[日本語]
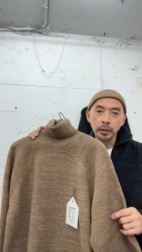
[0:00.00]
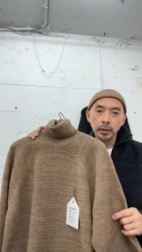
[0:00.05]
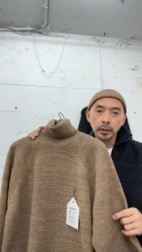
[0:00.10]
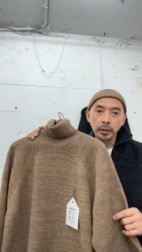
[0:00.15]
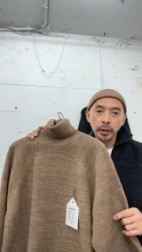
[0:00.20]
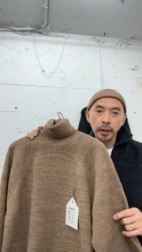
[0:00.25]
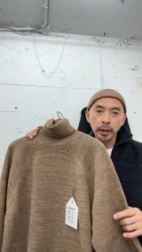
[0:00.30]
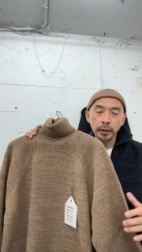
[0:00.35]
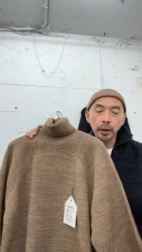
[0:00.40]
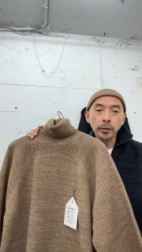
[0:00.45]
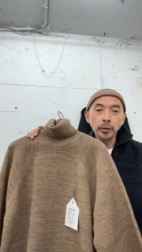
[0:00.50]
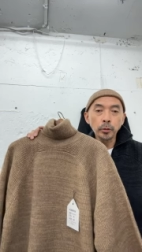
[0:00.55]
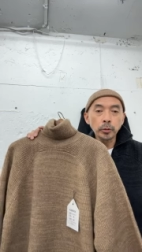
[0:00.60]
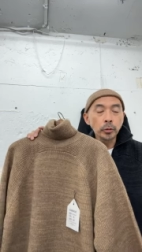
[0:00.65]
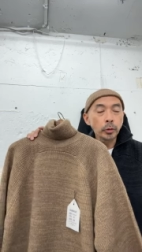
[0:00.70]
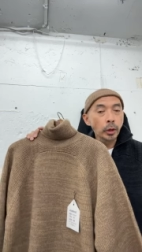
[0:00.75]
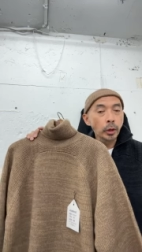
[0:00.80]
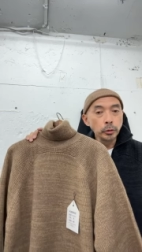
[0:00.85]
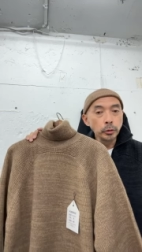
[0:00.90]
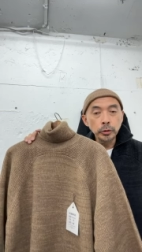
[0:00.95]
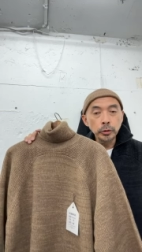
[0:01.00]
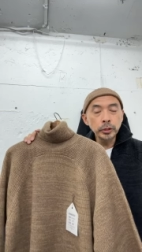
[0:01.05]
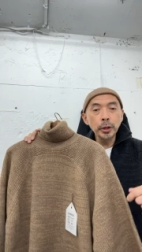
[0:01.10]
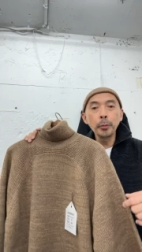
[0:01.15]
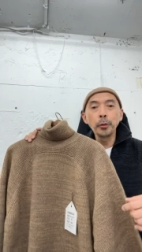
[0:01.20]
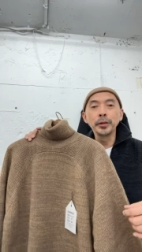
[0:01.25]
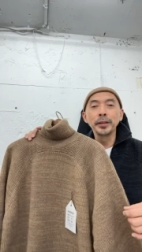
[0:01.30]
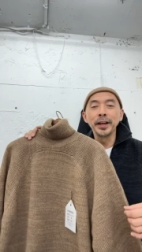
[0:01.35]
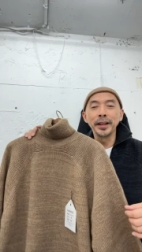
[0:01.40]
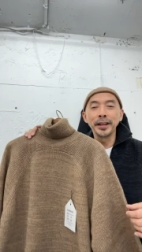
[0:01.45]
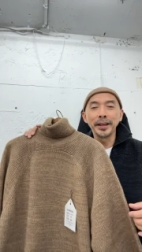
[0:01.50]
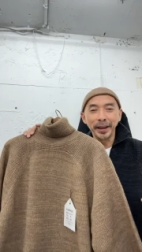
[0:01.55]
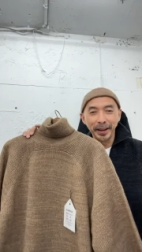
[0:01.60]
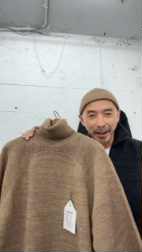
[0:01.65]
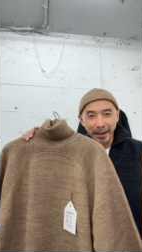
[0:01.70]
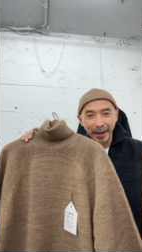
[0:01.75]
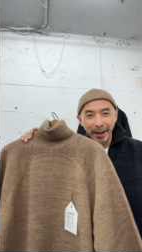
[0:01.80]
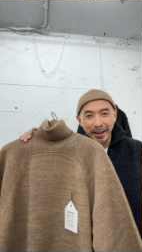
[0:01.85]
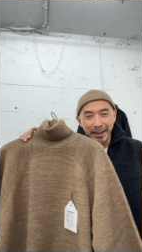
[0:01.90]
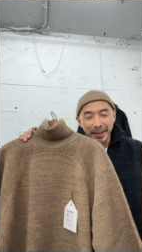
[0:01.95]
で結局ほら売ってもいないか
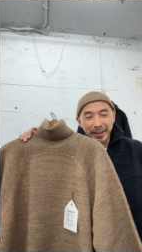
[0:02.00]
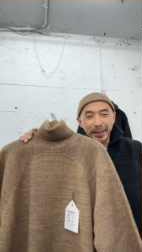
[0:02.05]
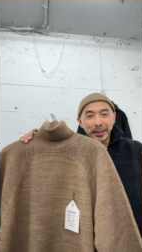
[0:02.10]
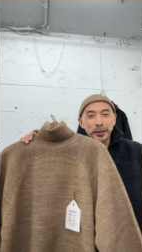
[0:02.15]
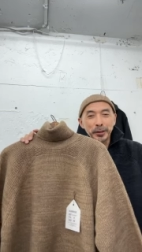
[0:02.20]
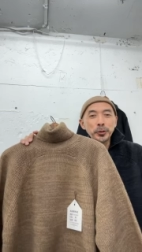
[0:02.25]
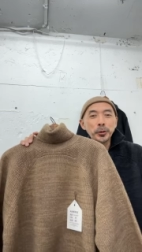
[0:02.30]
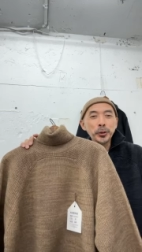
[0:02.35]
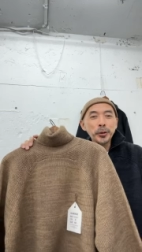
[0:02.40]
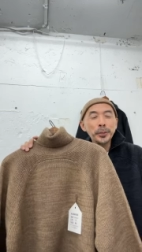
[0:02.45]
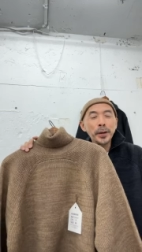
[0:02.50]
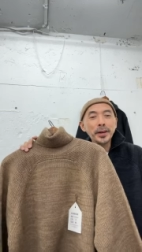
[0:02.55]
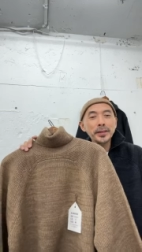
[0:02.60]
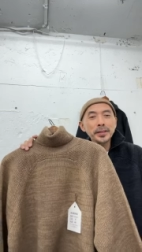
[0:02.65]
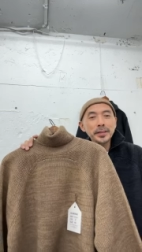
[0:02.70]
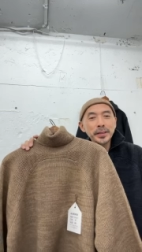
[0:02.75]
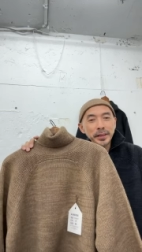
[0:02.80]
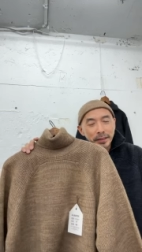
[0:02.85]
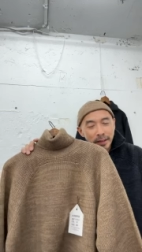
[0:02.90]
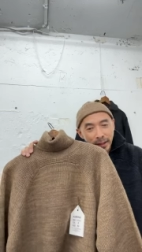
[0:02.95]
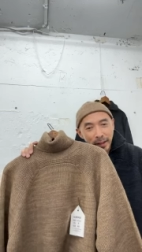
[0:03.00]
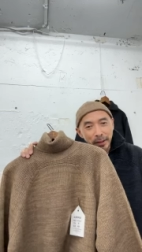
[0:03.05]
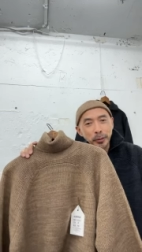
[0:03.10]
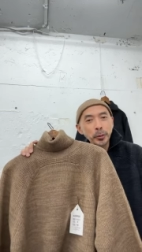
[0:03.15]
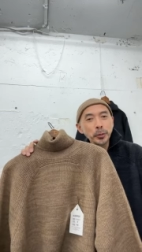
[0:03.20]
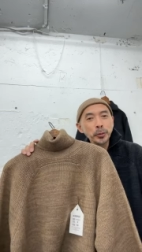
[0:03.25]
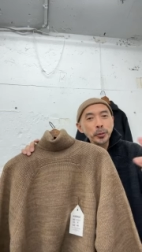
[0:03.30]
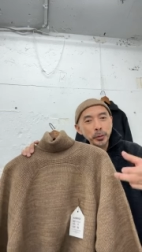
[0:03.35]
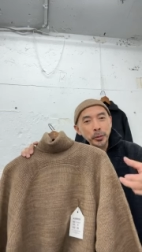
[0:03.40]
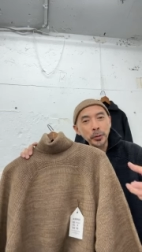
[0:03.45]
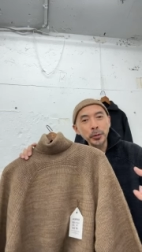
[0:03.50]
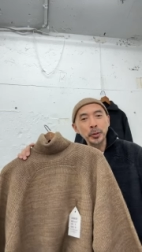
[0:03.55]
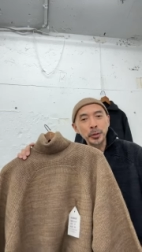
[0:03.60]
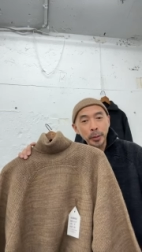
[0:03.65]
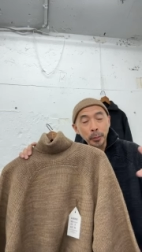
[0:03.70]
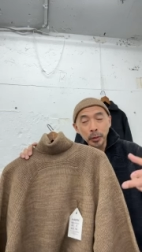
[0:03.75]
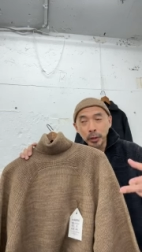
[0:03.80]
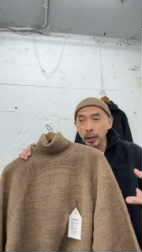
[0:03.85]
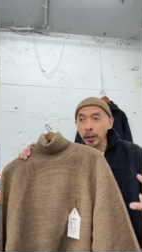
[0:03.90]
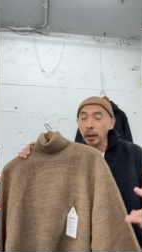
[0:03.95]
ら、えっと、そういうパーツってどんどんどんどん
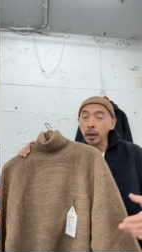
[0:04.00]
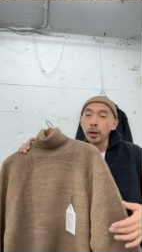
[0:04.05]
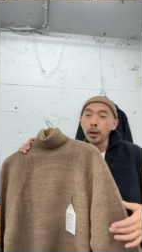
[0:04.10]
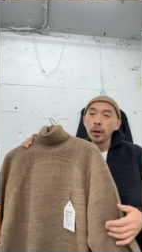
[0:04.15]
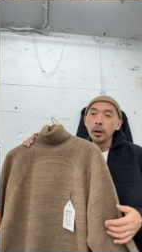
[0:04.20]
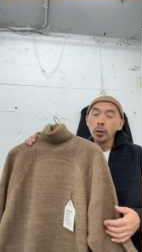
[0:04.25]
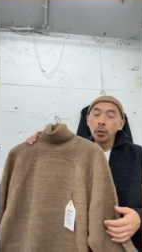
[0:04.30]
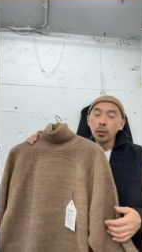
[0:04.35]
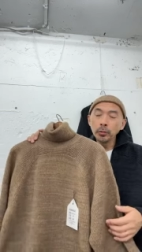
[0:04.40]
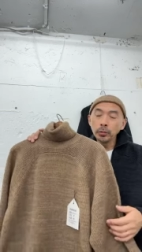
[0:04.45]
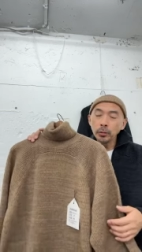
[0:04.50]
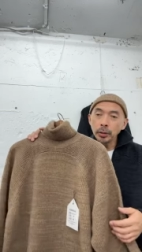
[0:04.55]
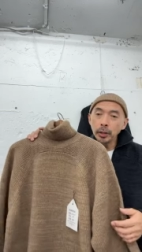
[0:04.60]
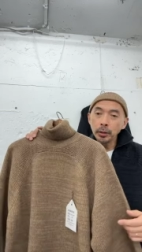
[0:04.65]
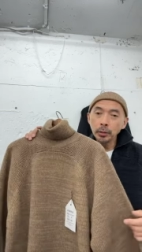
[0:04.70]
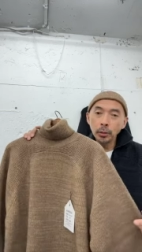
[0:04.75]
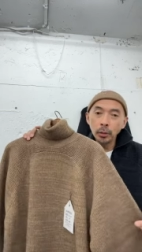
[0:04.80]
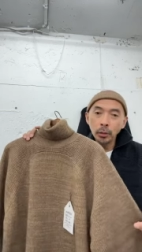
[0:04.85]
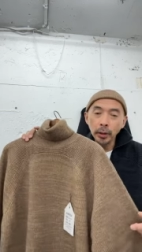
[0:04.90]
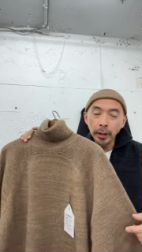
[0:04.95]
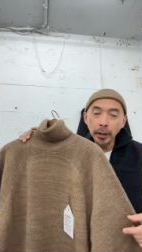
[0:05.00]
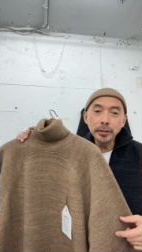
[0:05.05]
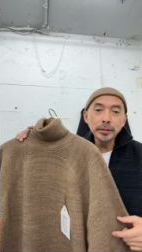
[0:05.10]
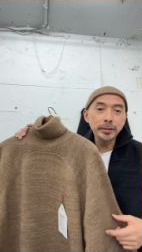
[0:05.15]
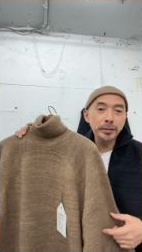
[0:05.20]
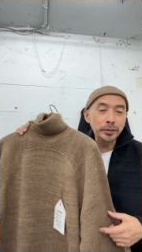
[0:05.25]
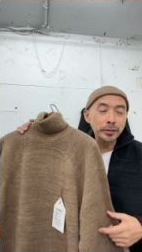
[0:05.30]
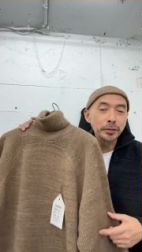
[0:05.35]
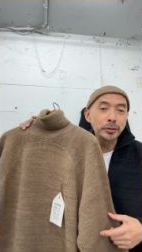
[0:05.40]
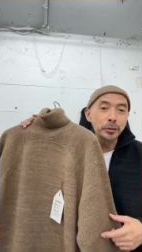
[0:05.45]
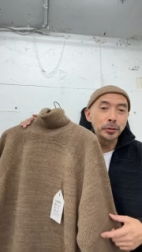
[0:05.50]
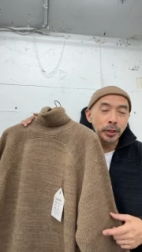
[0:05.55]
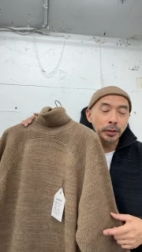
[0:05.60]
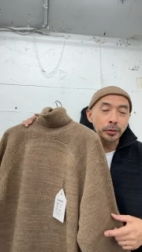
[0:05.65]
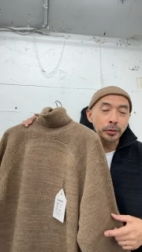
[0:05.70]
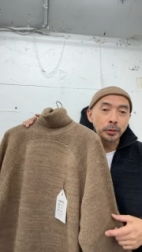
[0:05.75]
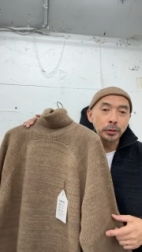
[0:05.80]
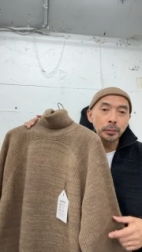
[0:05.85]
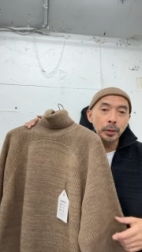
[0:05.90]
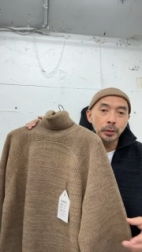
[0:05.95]
ねもうだから本当にあの円数のね
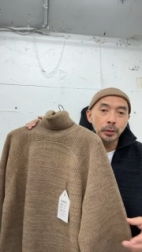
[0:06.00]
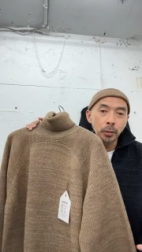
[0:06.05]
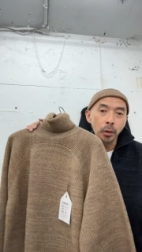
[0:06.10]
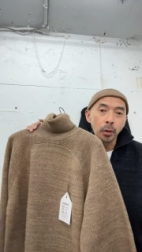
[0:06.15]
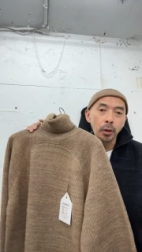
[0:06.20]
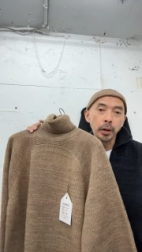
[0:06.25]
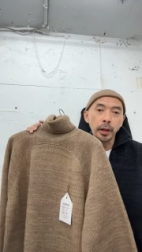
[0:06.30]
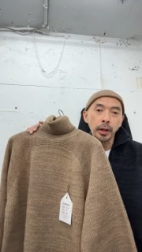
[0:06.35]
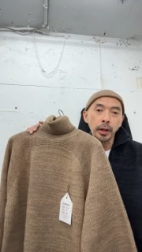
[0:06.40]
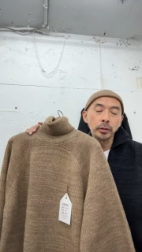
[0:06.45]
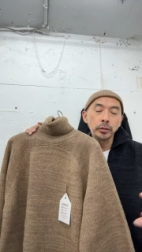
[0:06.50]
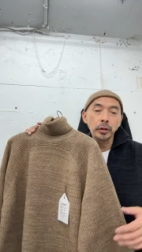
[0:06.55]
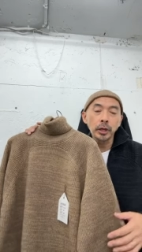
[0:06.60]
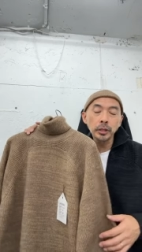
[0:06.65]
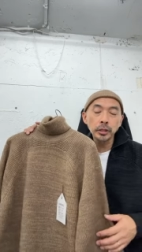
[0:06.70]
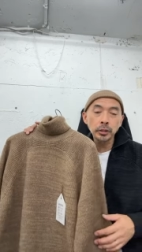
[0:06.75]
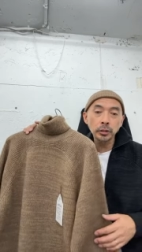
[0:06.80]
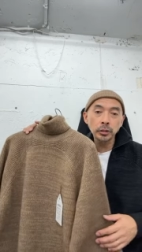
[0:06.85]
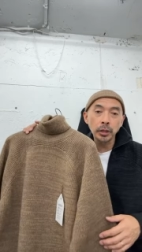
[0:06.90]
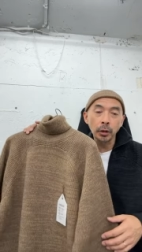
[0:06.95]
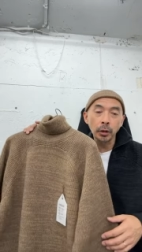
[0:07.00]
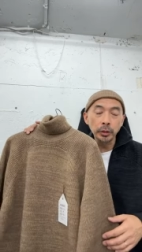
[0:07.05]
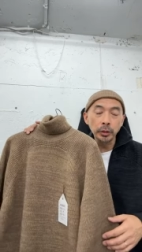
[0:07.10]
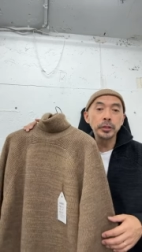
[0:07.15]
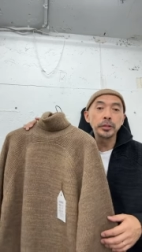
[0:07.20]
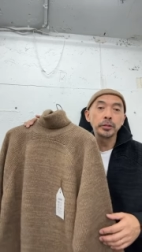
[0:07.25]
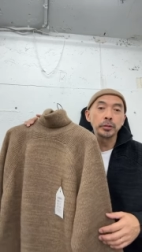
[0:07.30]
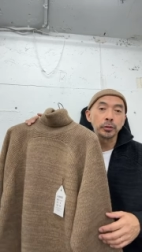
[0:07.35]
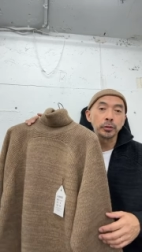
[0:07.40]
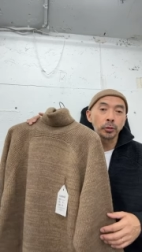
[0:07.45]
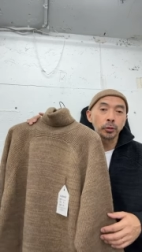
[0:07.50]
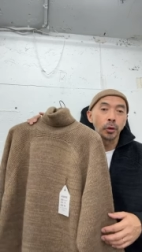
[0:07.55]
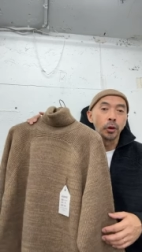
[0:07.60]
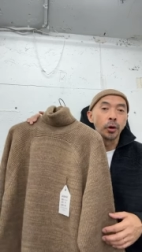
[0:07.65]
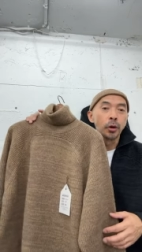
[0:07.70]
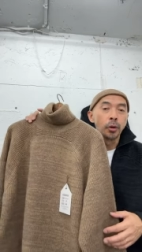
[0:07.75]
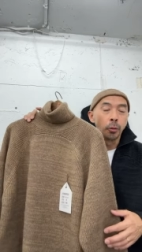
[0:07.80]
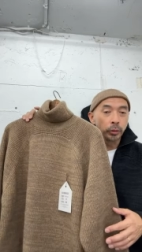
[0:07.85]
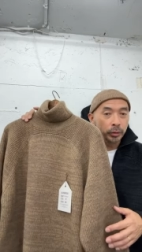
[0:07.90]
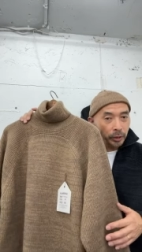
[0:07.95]
車の、えー、クラシックカーを維持するのと
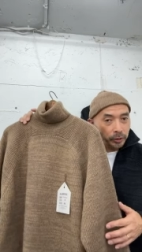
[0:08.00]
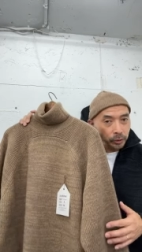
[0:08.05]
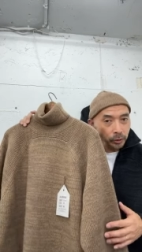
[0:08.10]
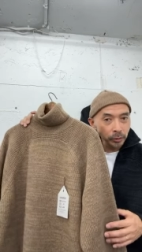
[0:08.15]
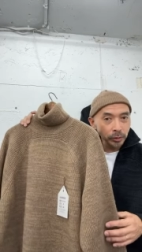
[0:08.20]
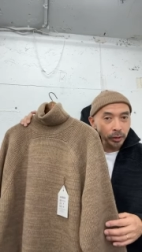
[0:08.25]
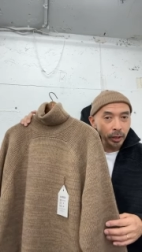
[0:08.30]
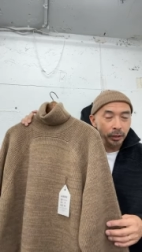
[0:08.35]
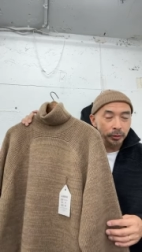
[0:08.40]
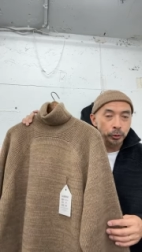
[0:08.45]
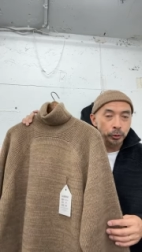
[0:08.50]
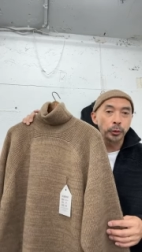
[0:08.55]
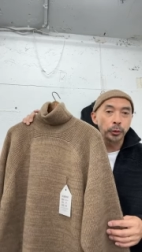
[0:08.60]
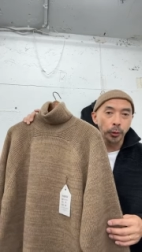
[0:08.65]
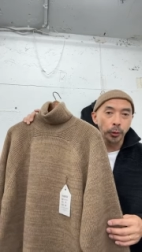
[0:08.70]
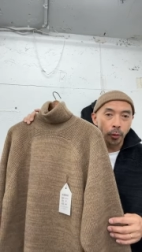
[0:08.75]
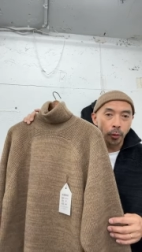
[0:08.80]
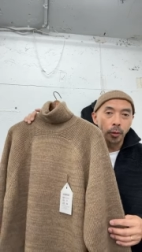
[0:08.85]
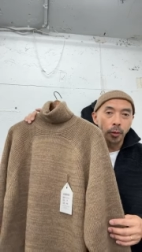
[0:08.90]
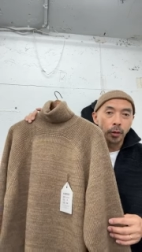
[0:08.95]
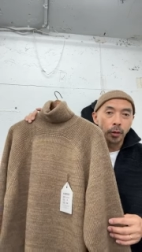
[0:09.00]
同じような状況